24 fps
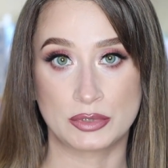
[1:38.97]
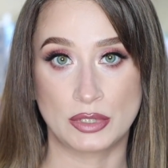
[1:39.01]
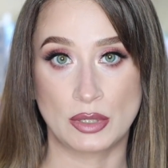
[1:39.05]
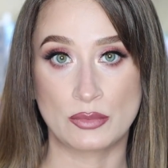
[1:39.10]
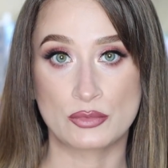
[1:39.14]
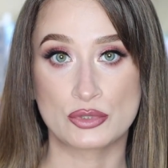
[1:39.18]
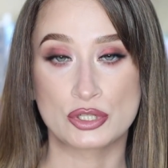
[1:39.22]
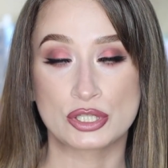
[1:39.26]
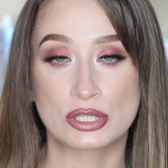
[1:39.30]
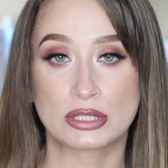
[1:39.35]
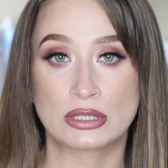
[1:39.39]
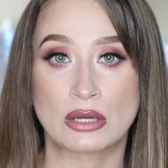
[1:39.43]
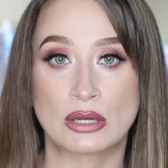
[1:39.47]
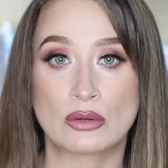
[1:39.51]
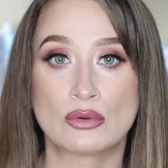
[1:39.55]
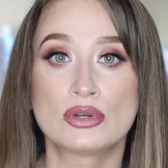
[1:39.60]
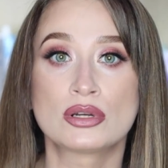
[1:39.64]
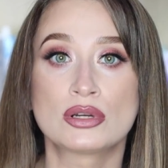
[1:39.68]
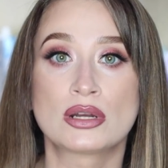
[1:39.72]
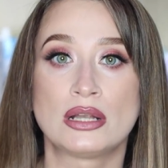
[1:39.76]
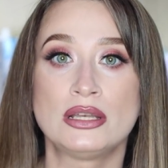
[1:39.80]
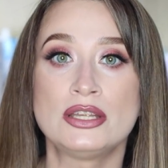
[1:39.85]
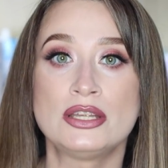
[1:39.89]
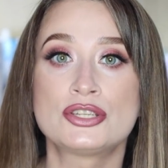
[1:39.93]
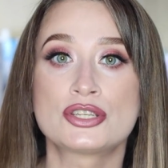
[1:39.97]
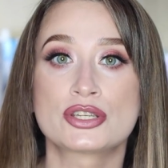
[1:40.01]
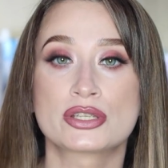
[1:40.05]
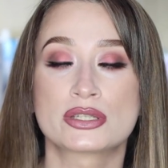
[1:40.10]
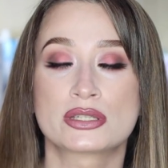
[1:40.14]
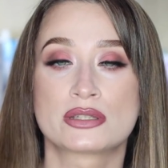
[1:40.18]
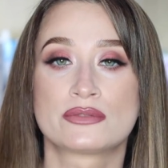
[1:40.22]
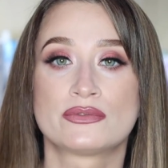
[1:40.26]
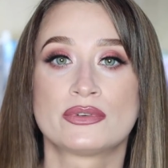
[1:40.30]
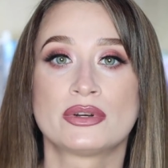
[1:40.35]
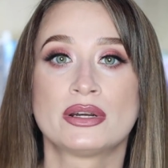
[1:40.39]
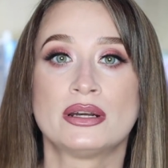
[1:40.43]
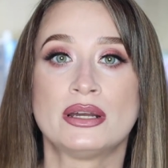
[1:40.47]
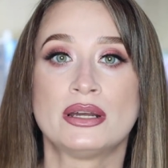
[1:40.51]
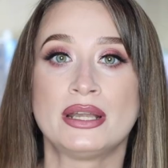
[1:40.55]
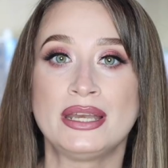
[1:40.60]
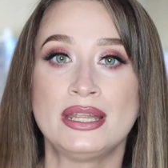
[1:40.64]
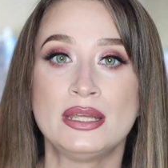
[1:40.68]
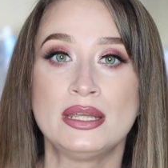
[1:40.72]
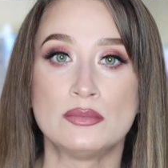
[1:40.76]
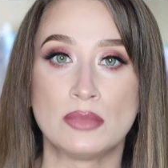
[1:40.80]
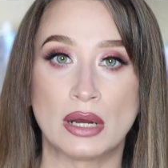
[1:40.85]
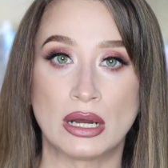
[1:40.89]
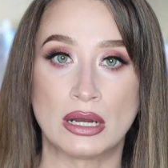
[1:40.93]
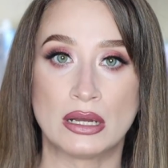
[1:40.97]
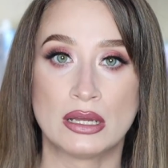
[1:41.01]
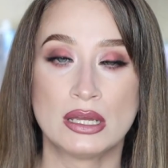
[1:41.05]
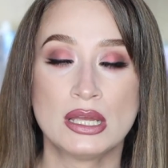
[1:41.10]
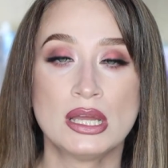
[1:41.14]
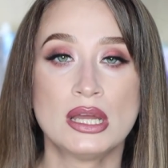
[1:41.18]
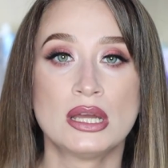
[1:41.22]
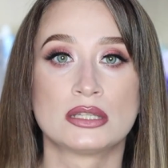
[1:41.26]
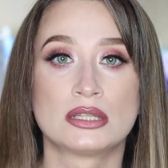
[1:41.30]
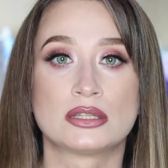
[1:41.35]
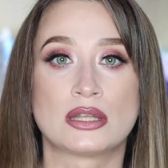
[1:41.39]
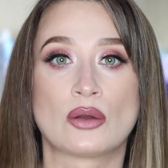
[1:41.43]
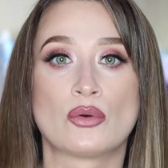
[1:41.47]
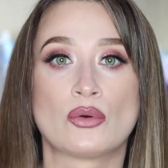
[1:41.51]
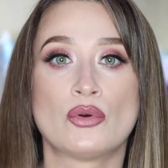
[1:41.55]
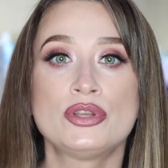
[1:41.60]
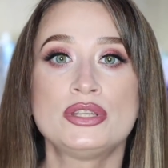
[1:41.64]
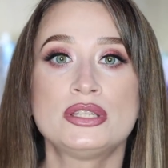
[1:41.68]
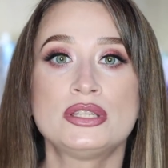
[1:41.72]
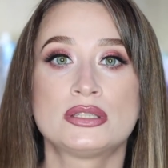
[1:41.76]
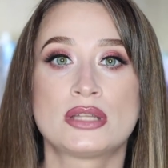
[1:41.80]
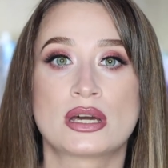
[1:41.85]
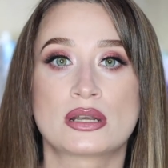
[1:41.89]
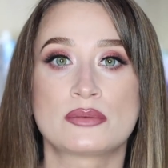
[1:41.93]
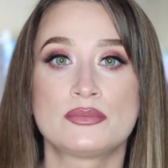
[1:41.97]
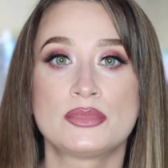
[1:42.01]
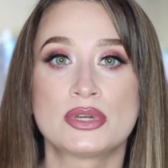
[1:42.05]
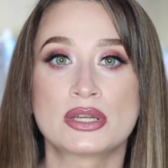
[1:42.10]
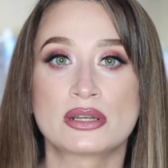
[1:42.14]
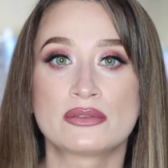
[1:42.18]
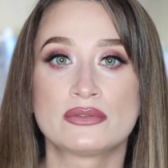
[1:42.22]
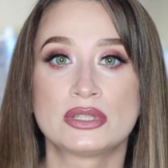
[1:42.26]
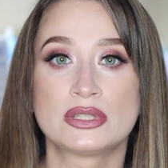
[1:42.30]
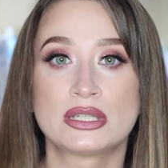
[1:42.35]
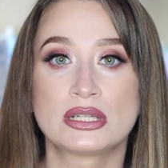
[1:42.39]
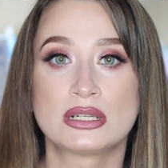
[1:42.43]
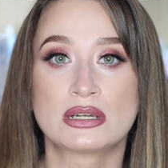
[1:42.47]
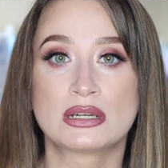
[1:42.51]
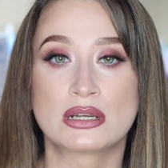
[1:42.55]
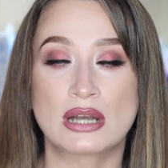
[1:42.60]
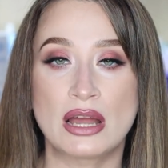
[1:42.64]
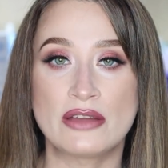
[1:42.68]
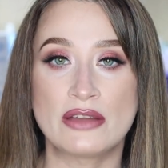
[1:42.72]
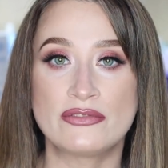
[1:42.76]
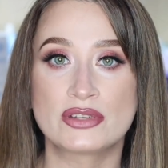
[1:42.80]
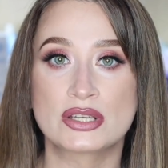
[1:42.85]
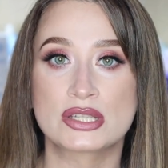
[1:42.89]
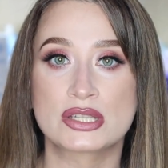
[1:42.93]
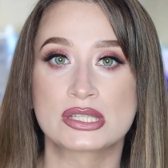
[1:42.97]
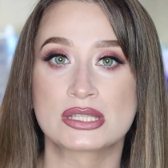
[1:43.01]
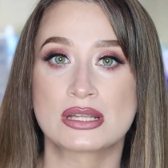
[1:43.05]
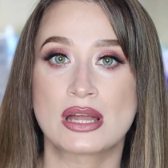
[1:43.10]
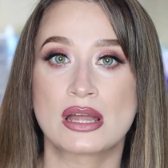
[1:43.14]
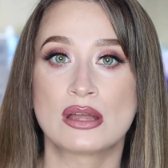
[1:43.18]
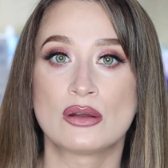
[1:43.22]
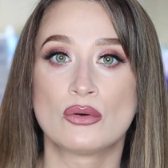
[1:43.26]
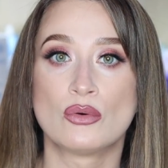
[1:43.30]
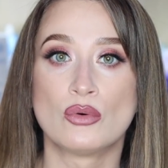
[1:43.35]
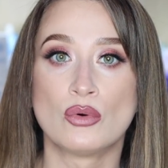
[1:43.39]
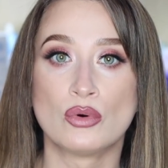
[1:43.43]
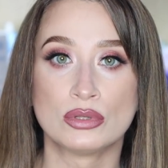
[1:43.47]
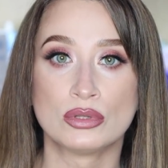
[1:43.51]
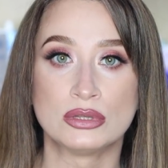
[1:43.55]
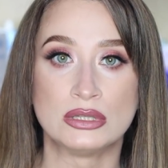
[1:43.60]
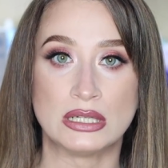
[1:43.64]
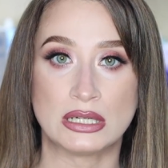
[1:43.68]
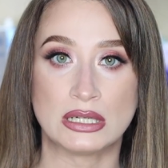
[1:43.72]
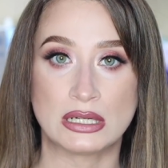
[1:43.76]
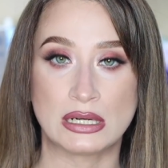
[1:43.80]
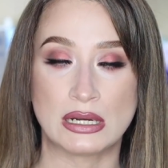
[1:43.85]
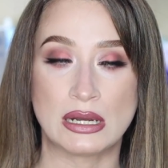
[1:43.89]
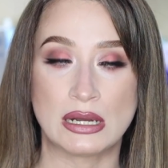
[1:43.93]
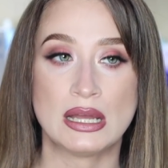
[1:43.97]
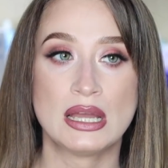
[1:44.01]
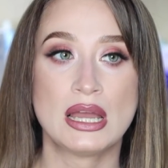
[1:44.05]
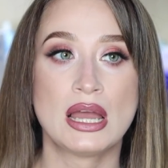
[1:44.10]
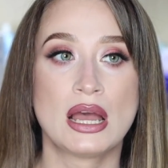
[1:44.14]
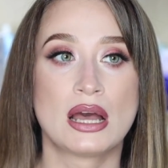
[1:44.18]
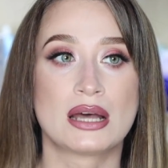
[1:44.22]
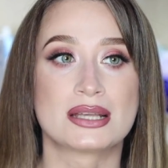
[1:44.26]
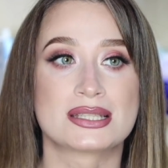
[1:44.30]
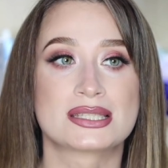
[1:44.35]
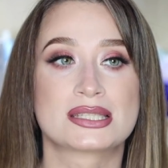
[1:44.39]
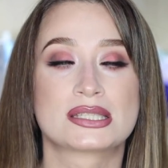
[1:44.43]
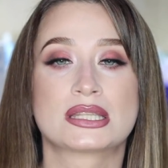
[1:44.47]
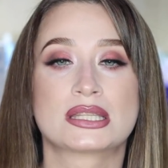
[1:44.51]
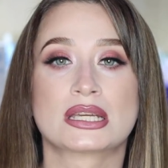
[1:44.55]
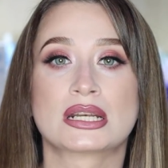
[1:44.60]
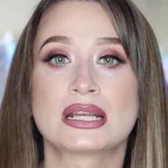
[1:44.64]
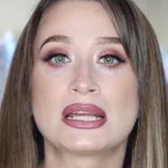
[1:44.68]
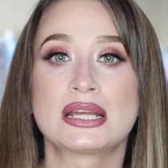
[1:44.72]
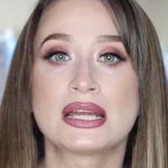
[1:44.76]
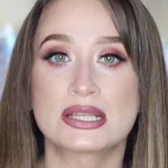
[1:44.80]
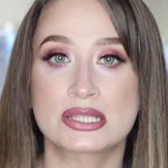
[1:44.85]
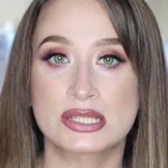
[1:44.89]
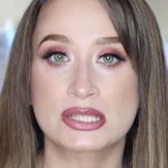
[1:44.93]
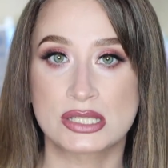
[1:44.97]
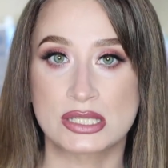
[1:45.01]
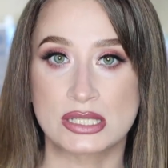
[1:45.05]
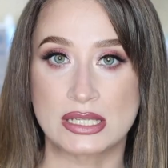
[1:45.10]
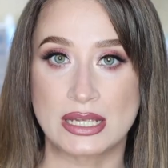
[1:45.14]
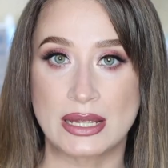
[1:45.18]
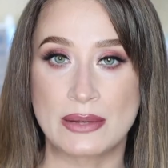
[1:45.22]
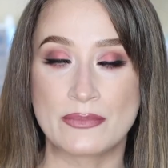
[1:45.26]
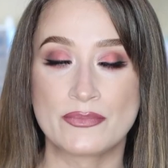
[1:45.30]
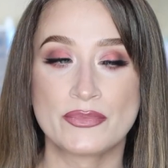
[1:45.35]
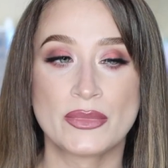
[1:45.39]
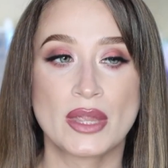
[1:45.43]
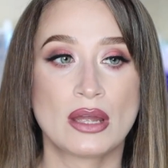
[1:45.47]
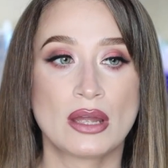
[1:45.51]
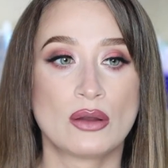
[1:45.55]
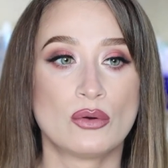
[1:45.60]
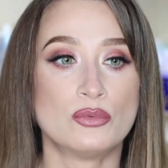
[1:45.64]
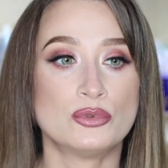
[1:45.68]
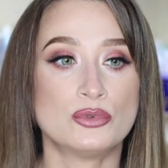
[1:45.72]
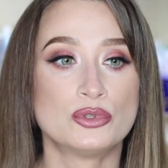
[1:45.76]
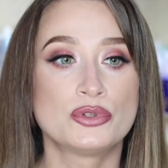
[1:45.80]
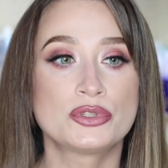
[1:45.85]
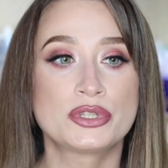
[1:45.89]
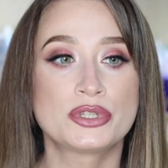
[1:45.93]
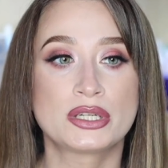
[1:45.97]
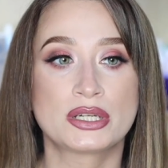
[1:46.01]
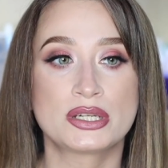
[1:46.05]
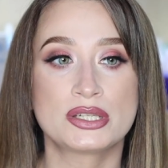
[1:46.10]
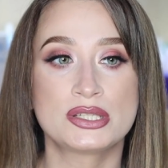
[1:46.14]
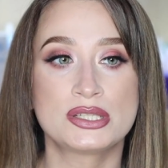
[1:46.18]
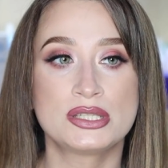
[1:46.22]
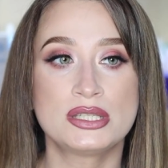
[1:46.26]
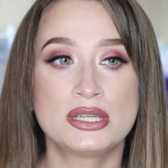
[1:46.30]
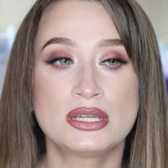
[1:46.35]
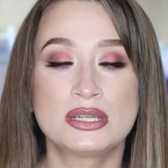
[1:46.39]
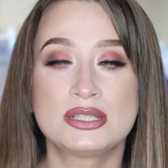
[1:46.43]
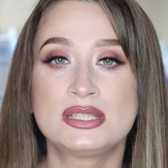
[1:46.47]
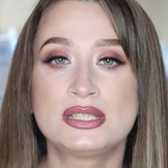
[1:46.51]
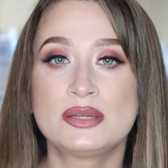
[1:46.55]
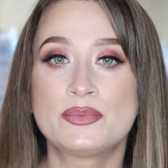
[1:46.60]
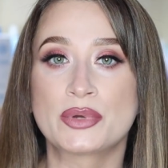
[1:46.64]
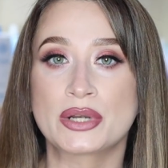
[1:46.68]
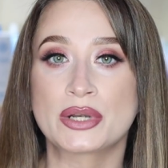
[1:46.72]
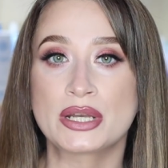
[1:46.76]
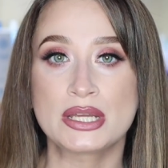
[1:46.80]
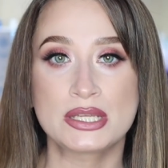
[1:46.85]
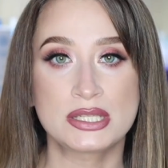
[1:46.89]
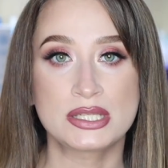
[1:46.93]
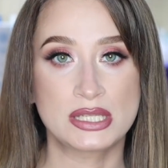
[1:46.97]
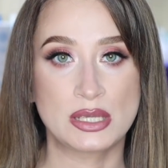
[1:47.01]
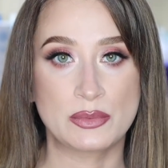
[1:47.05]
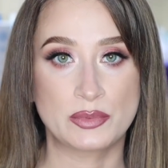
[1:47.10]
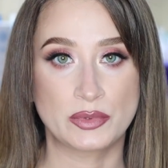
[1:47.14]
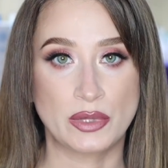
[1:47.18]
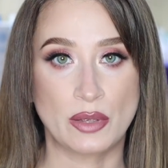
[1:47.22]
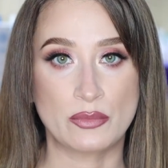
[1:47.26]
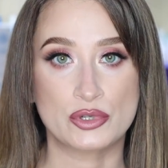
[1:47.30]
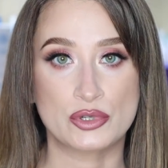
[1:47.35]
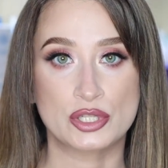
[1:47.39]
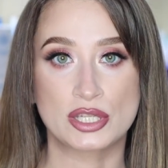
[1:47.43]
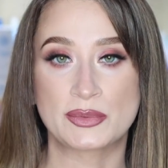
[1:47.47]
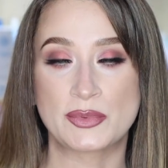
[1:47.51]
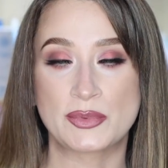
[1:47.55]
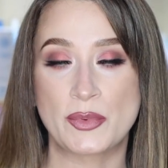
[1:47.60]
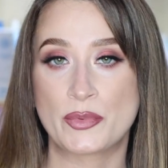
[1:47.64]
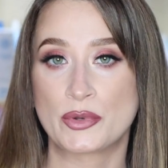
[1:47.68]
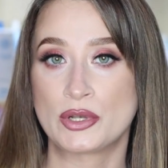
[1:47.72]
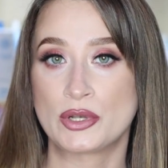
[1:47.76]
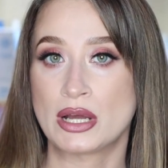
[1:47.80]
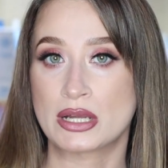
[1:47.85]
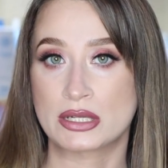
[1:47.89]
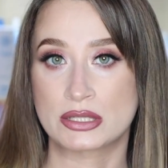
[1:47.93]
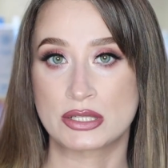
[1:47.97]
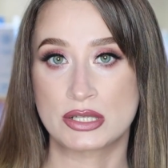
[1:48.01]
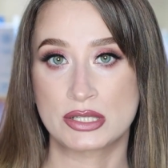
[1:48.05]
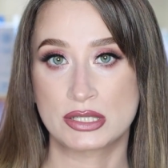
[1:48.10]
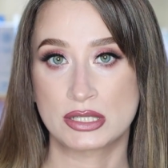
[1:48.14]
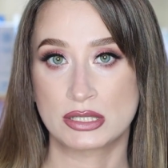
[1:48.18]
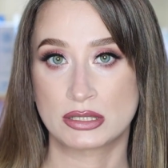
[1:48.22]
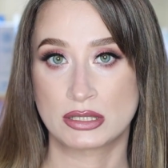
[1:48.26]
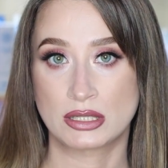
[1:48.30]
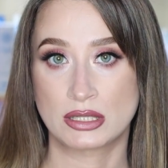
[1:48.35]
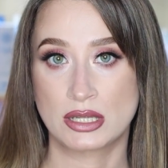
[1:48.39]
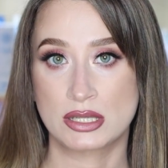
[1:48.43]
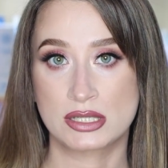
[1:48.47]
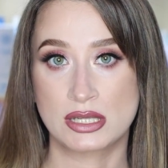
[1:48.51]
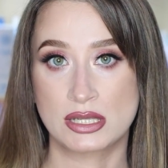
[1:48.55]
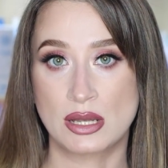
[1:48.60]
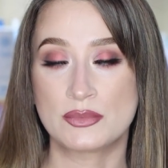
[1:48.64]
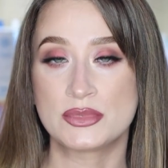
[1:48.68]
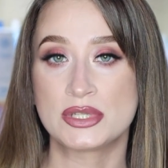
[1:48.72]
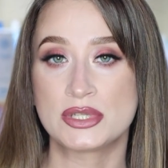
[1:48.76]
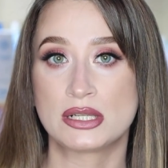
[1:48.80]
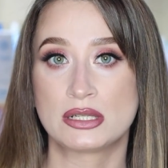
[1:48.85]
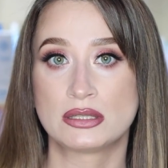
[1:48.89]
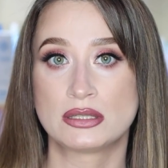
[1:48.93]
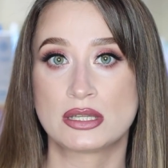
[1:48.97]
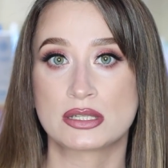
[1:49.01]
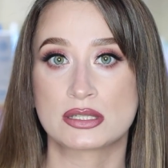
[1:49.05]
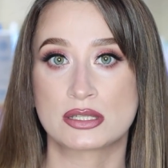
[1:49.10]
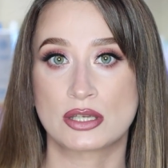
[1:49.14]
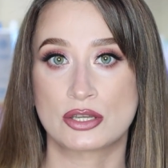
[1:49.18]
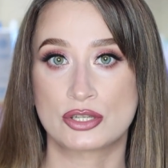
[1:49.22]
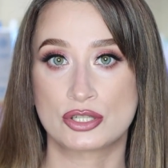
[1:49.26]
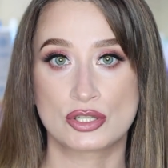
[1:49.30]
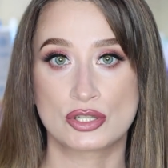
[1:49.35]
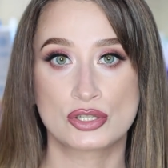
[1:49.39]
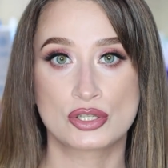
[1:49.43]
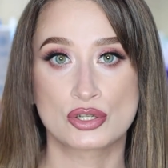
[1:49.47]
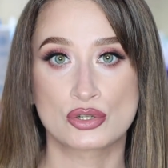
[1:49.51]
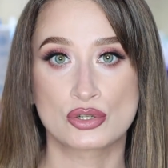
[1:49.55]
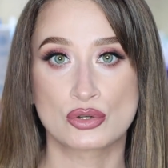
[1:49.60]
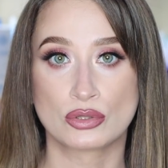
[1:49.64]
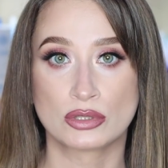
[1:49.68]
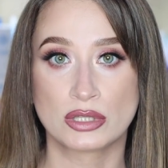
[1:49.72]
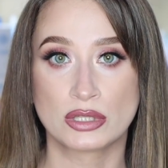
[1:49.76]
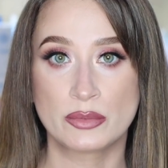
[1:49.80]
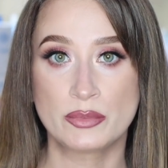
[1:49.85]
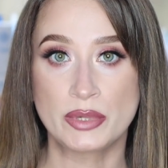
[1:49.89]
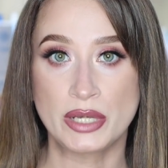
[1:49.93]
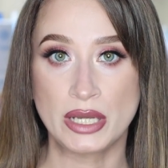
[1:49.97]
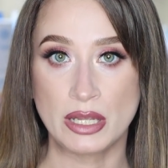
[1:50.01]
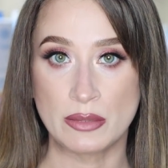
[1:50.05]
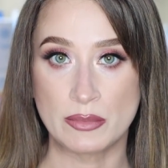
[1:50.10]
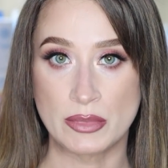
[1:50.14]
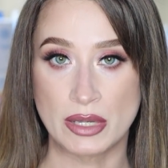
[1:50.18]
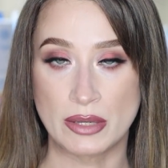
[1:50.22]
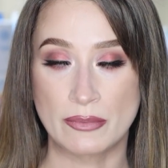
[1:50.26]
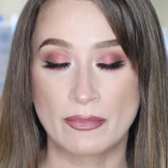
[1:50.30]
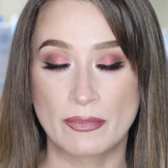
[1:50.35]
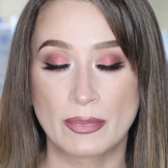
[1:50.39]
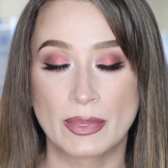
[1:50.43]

Потому что такое количество грима, такой ненормированный график сна и отдыха, стрессы, у многих из них депрессии, потому что популярность это на самом деле достаточно тяжелое бремя.